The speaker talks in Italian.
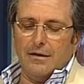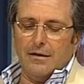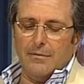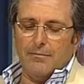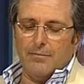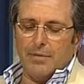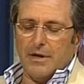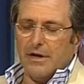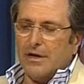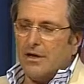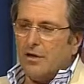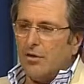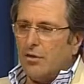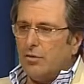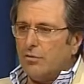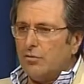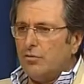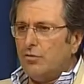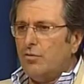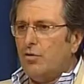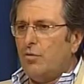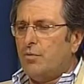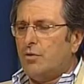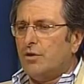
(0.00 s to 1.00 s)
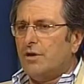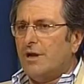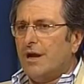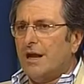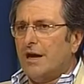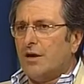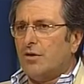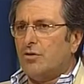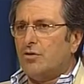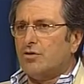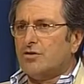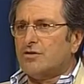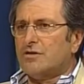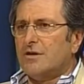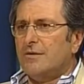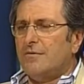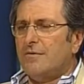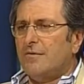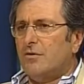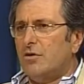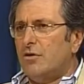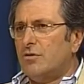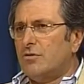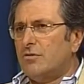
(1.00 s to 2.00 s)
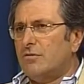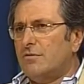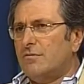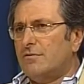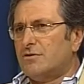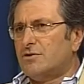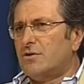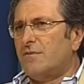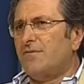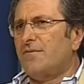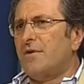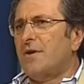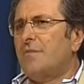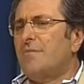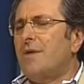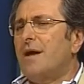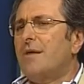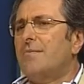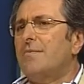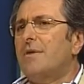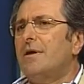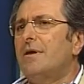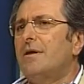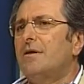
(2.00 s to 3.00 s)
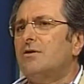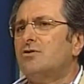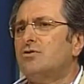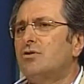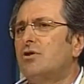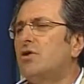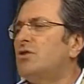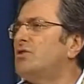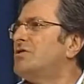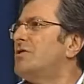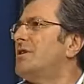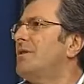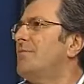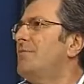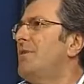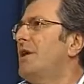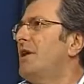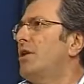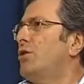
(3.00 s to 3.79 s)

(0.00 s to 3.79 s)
parlerò dopo della costa, voglio soffermarmi sui nostri beni